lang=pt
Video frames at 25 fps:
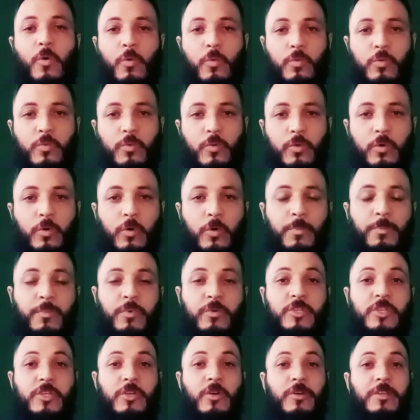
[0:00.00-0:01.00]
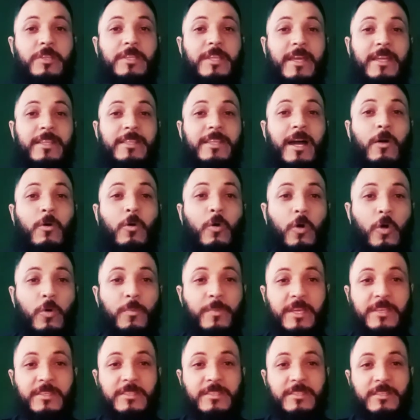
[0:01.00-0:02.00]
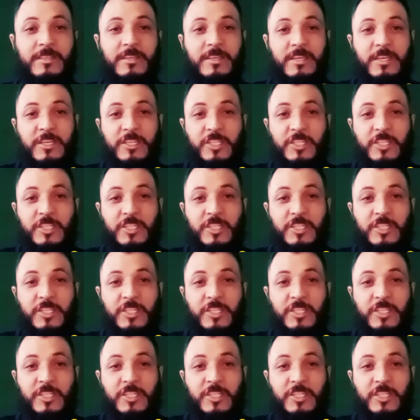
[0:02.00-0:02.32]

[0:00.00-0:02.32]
um grupo de 80 homens,